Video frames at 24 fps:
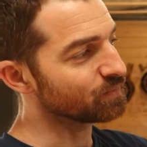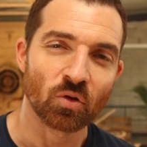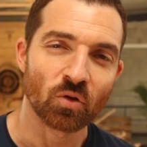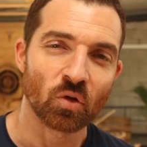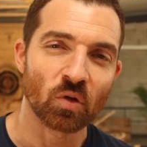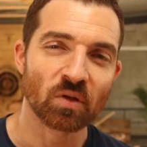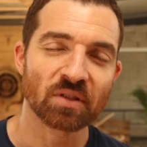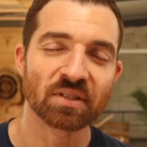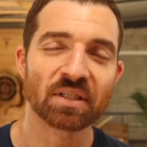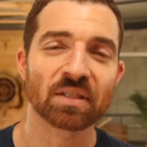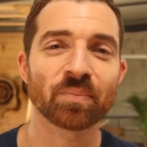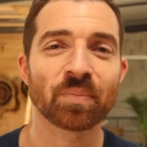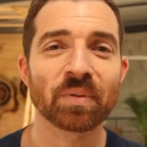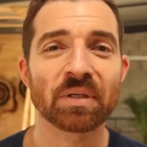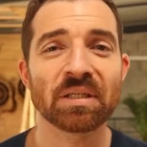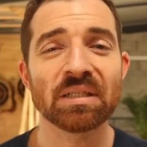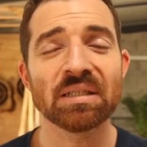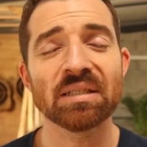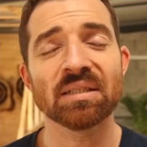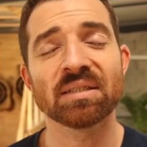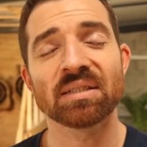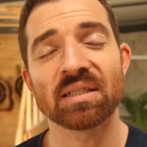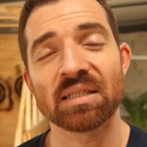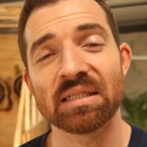Donc cette
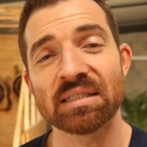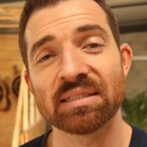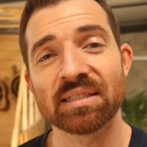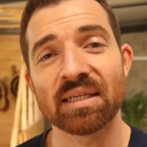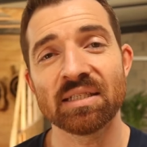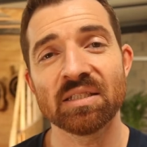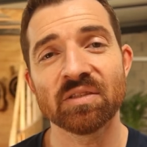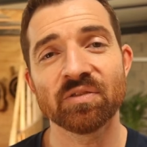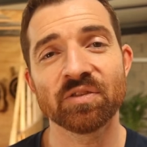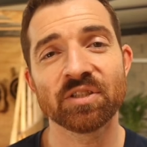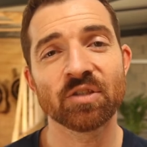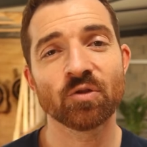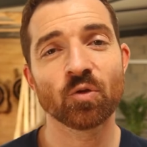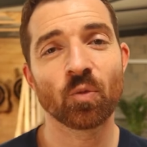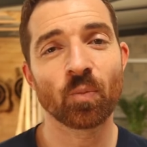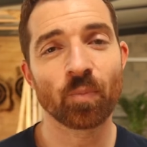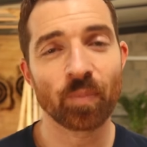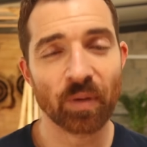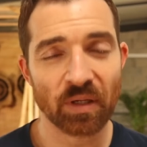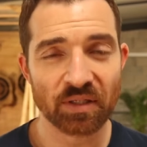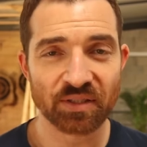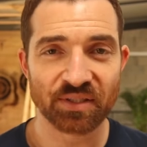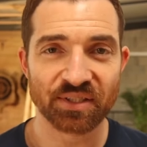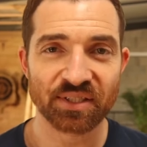prise est qualifiée de
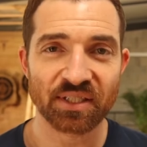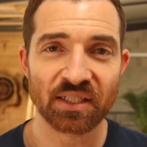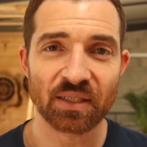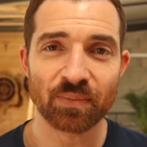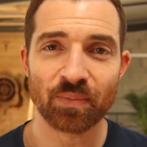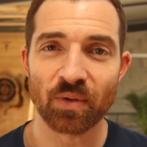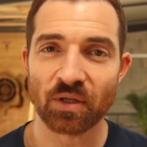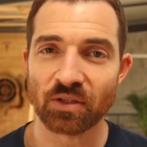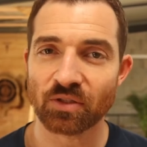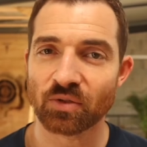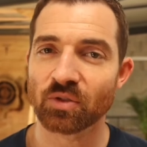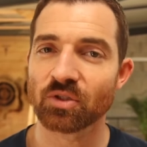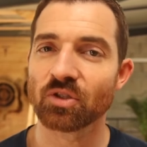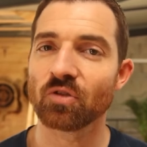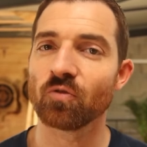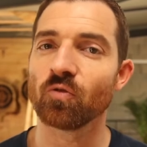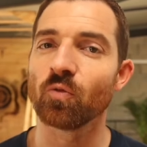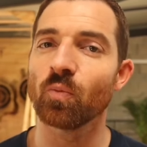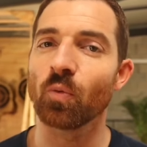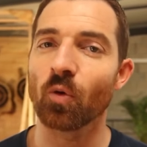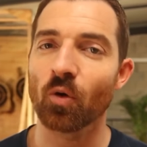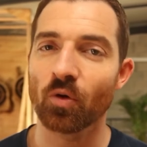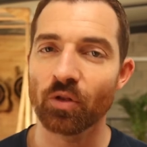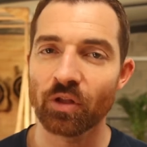pincée parce que si
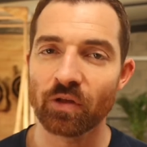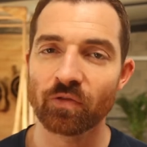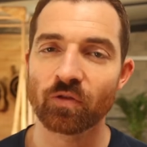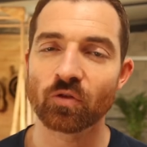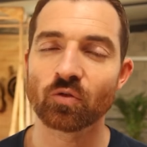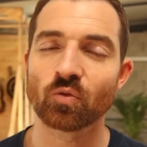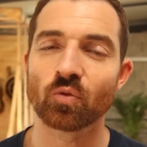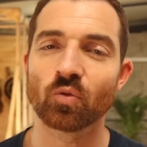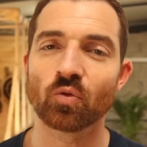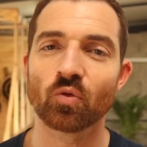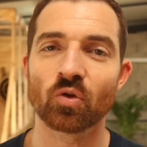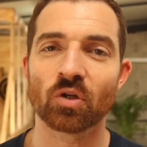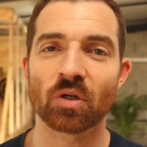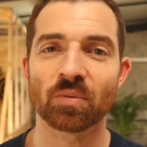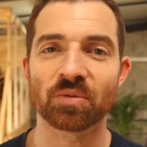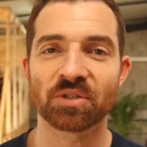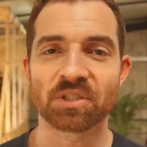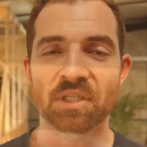vous prenez votre couteau comme